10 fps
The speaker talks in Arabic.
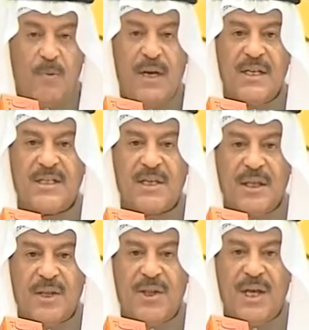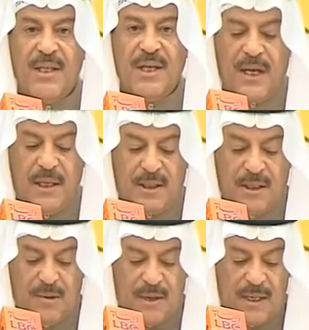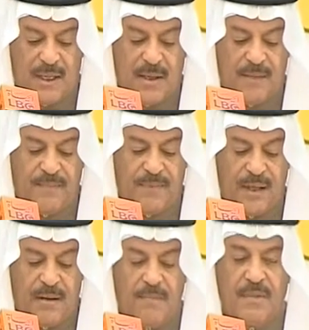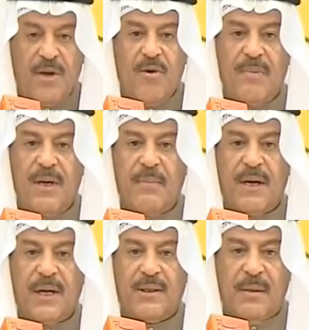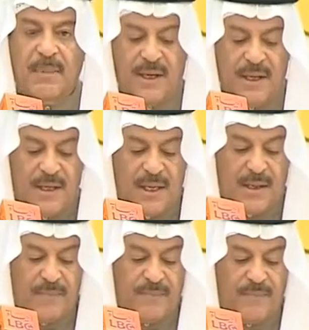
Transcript: وللسنة الثانية على التوالي بيوم المرأة البحرينية